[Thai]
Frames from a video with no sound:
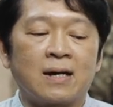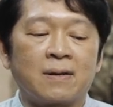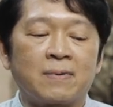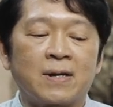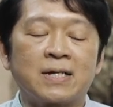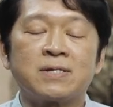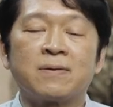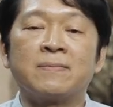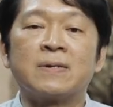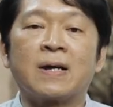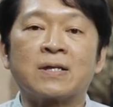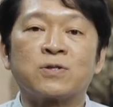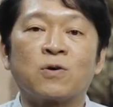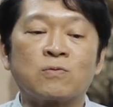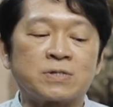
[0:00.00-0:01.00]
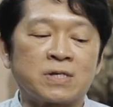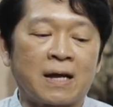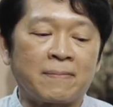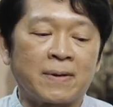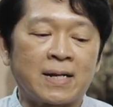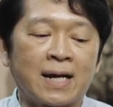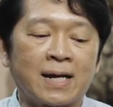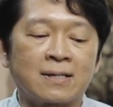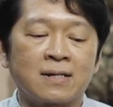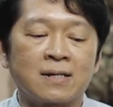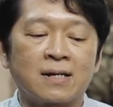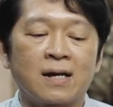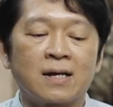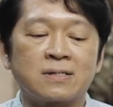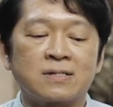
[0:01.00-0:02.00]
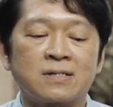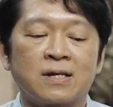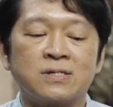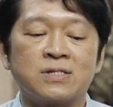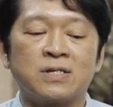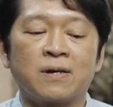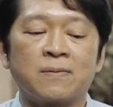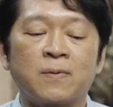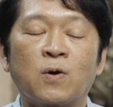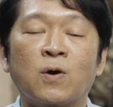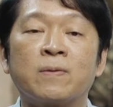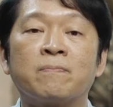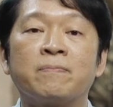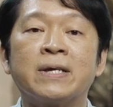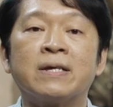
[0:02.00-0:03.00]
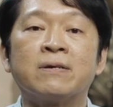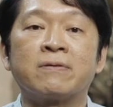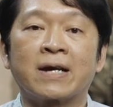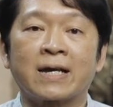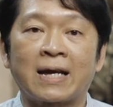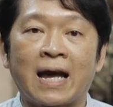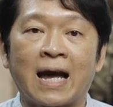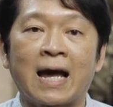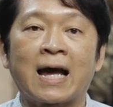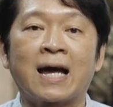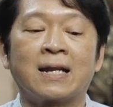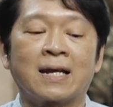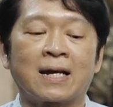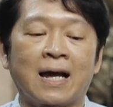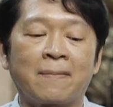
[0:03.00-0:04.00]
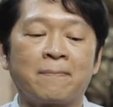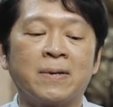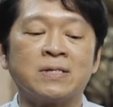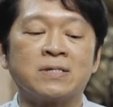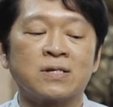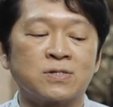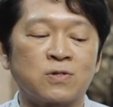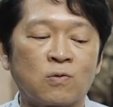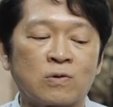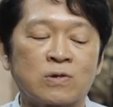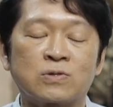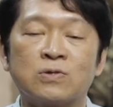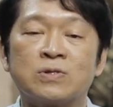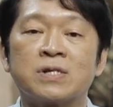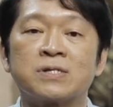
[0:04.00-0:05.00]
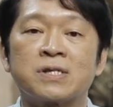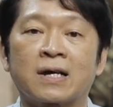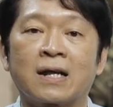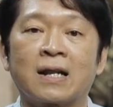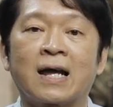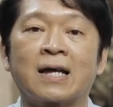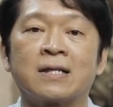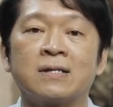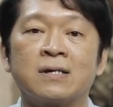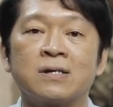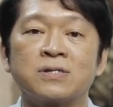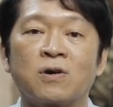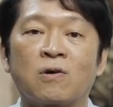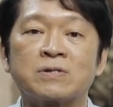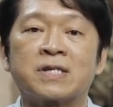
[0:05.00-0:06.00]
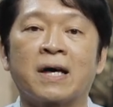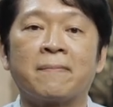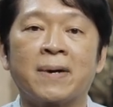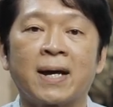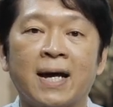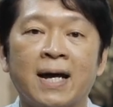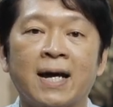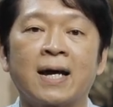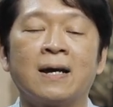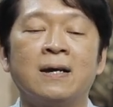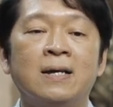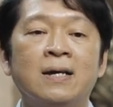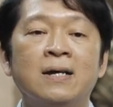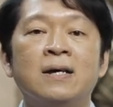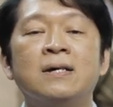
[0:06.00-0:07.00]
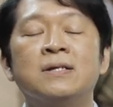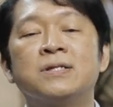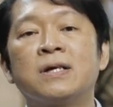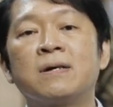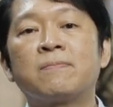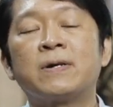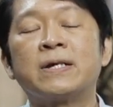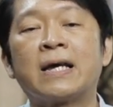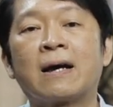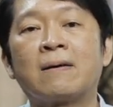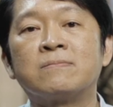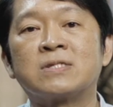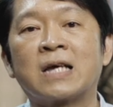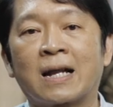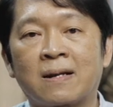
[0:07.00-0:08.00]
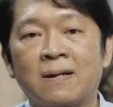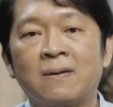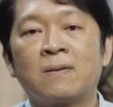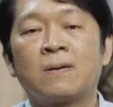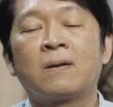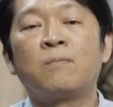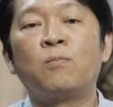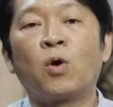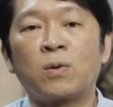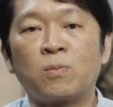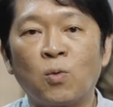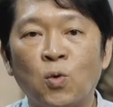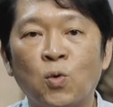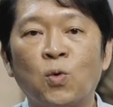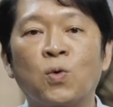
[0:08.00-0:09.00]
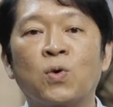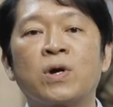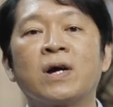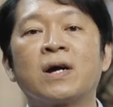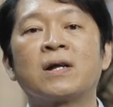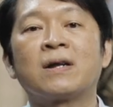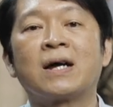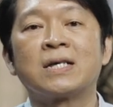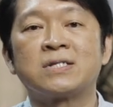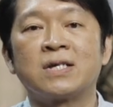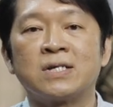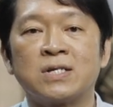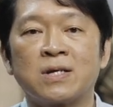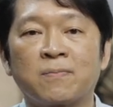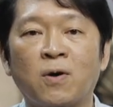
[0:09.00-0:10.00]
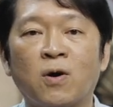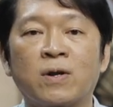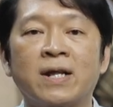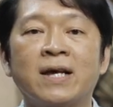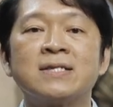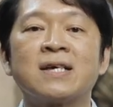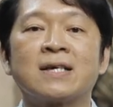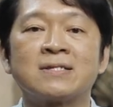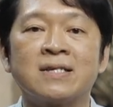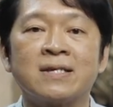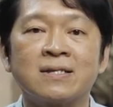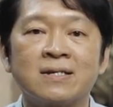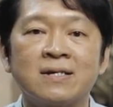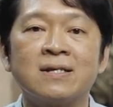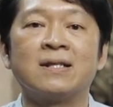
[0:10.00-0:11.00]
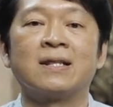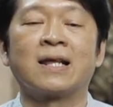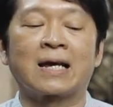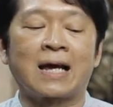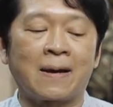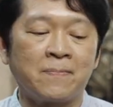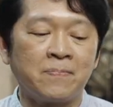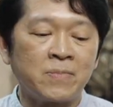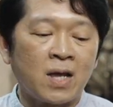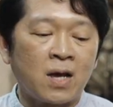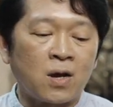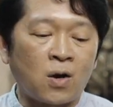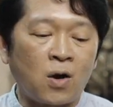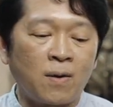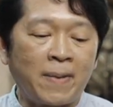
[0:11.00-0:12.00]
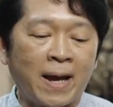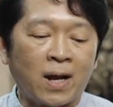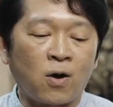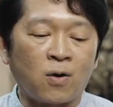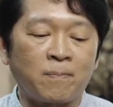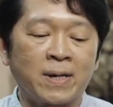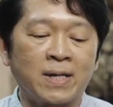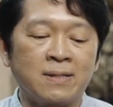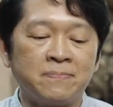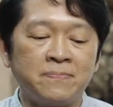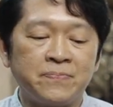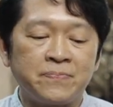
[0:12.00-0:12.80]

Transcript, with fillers: พระราชบัญญัติทรงสถาปนาเครื่องราชสิริพรปีรากานะครับเป็นเบญจศกจุลศักราชหนึ่งพันสองร้อยสามสิบห้าซึ่งพยายามจัดหมวดหมู่เครื่องราชสิริพรให้ชัดเจนขึ้นนะครับก็แบ่งออกเป็น